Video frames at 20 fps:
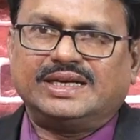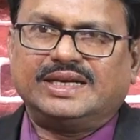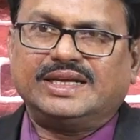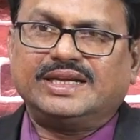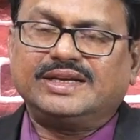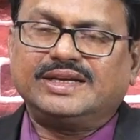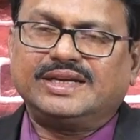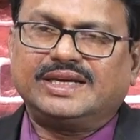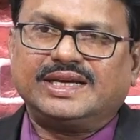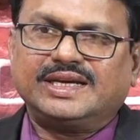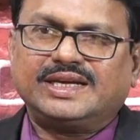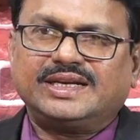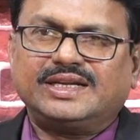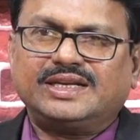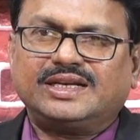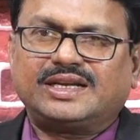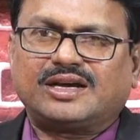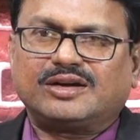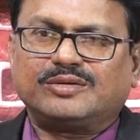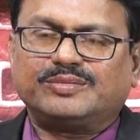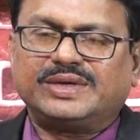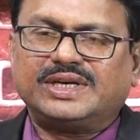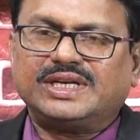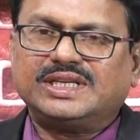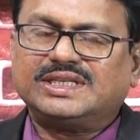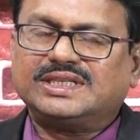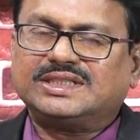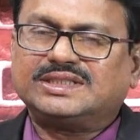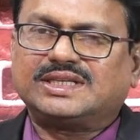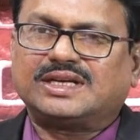నేను గేని నాకు
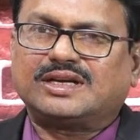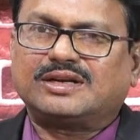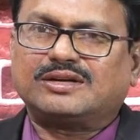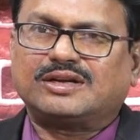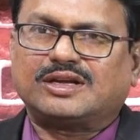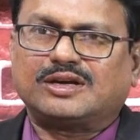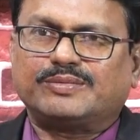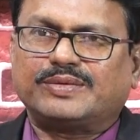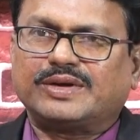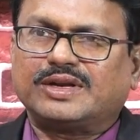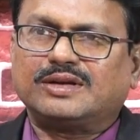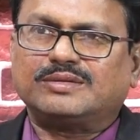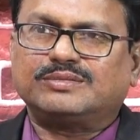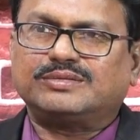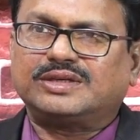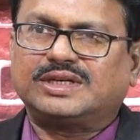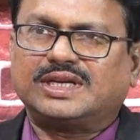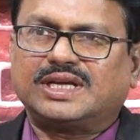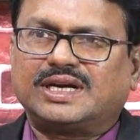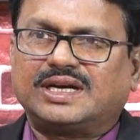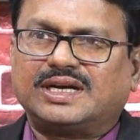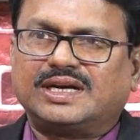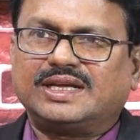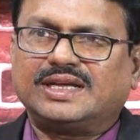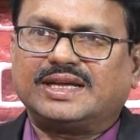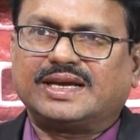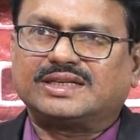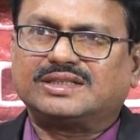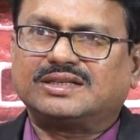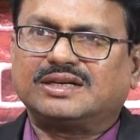పెళ్లి చేశారు నాకు పిల్లలు పుట్టారంటే
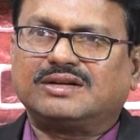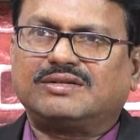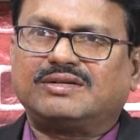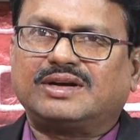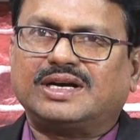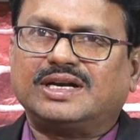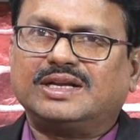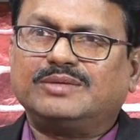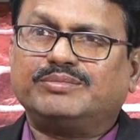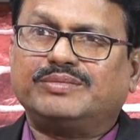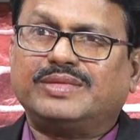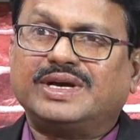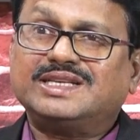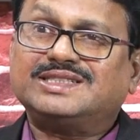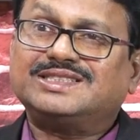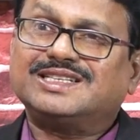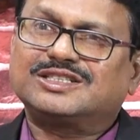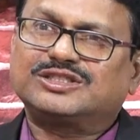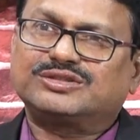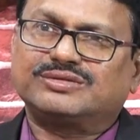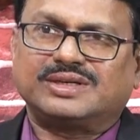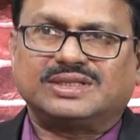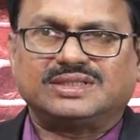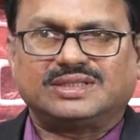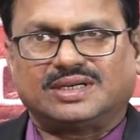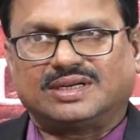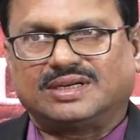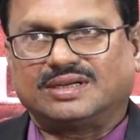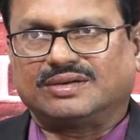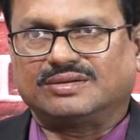యాక్చువల్గా వాళ్ళని
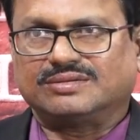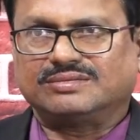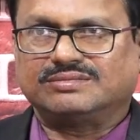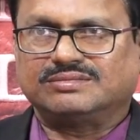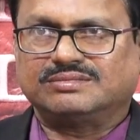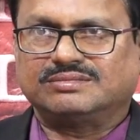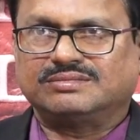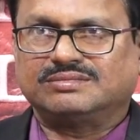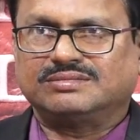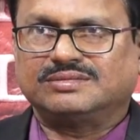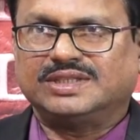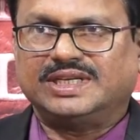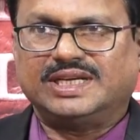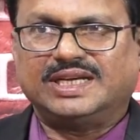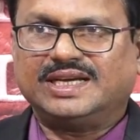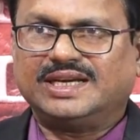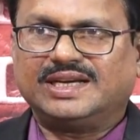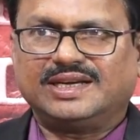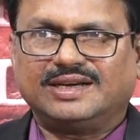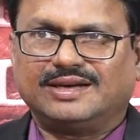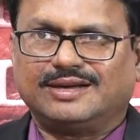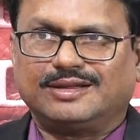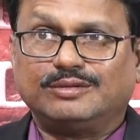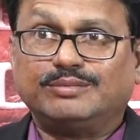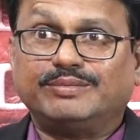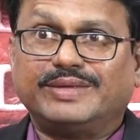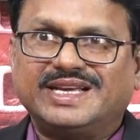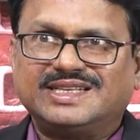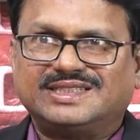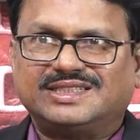బైసెక్సువల్స్ అంటారు గే కాదు
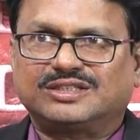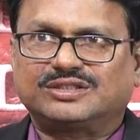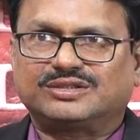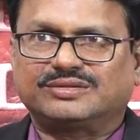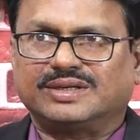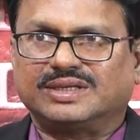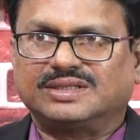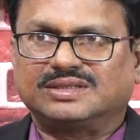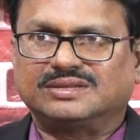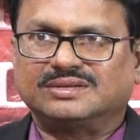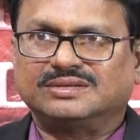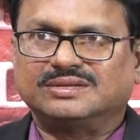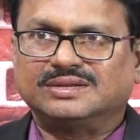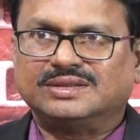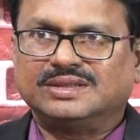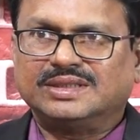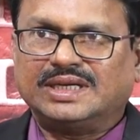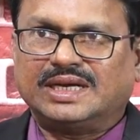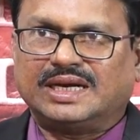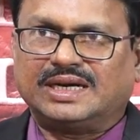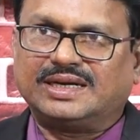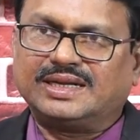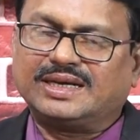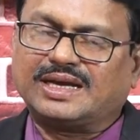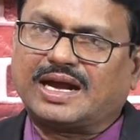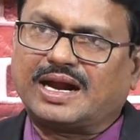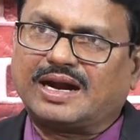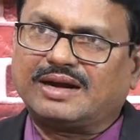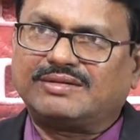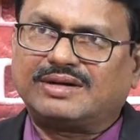బైసెక్సువల్స్ అంటే
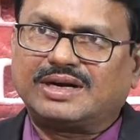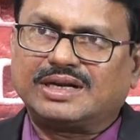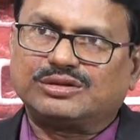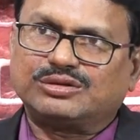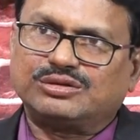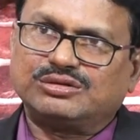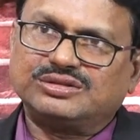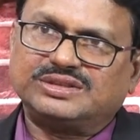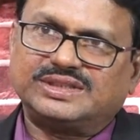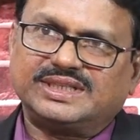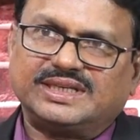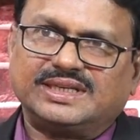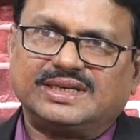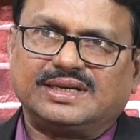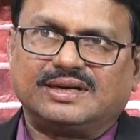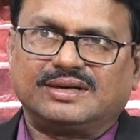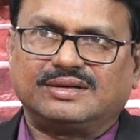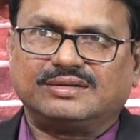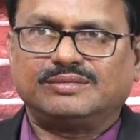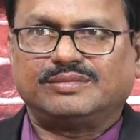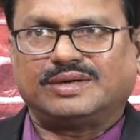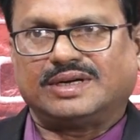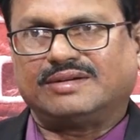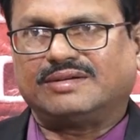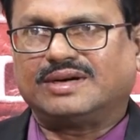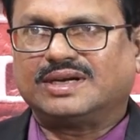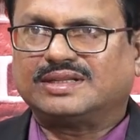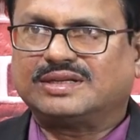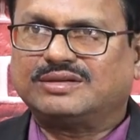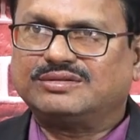ఆడవాళ్ళతోనూ చేయగలరు
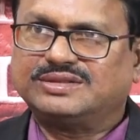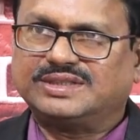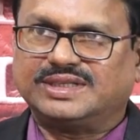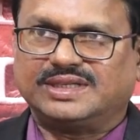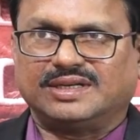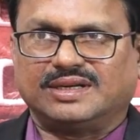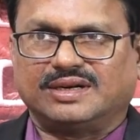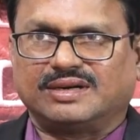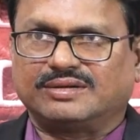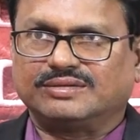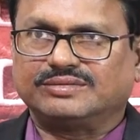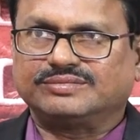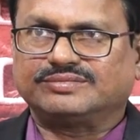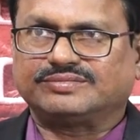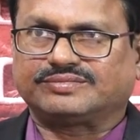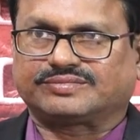మగవాళ్ళతోనూ చేయగలరు